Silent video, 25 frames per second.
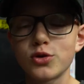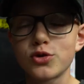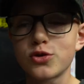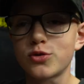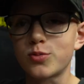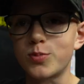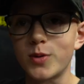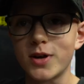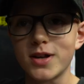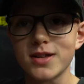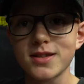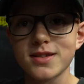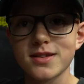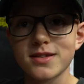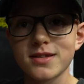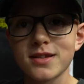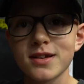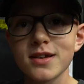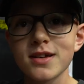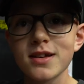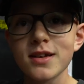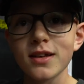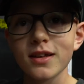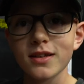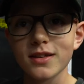suspense
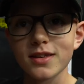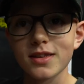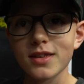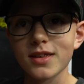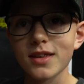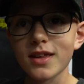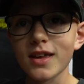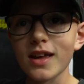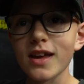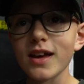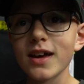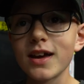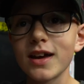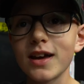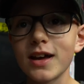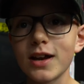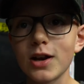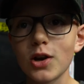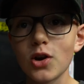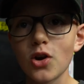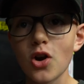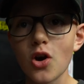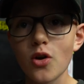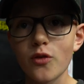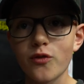et
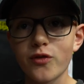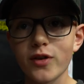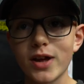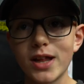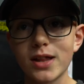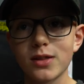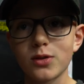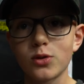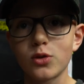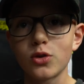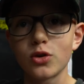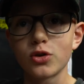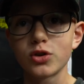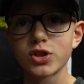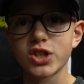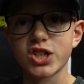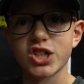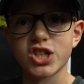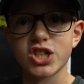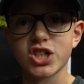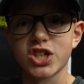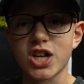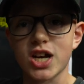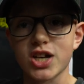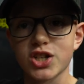le fait de
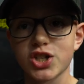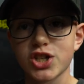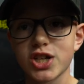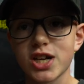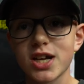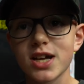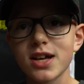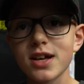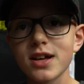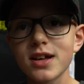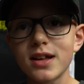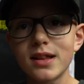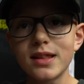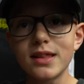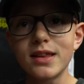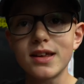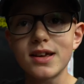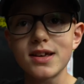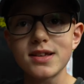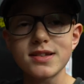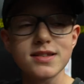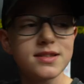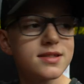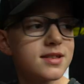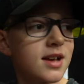chercher
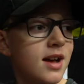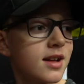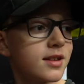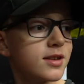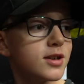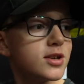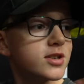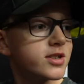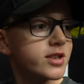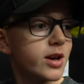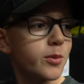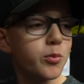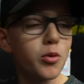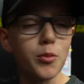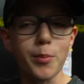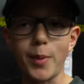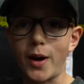des indices un peu